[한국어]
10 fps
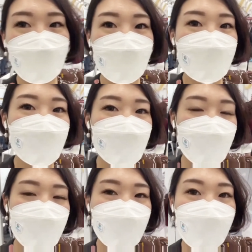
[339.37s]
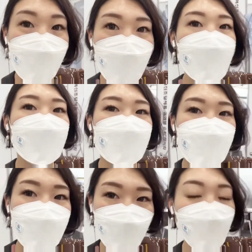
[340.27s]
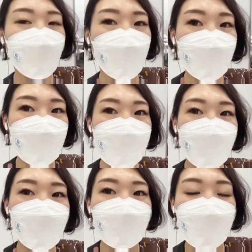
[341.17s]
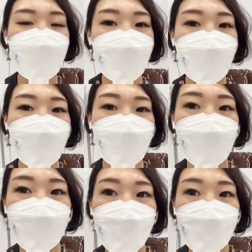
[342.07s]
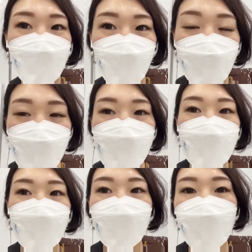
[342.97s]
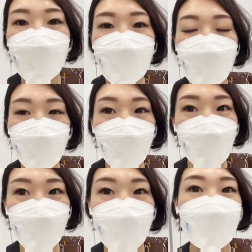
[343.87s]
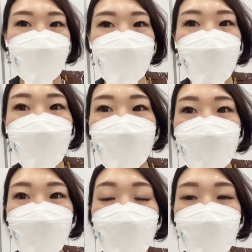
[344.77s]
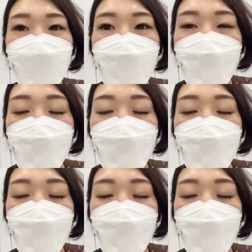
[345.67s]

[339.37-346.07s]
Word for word: 하나씩 설명을 듣고 어떤 제품인지 뭐 테스트도 해보시고 그러고 계세요. 그리고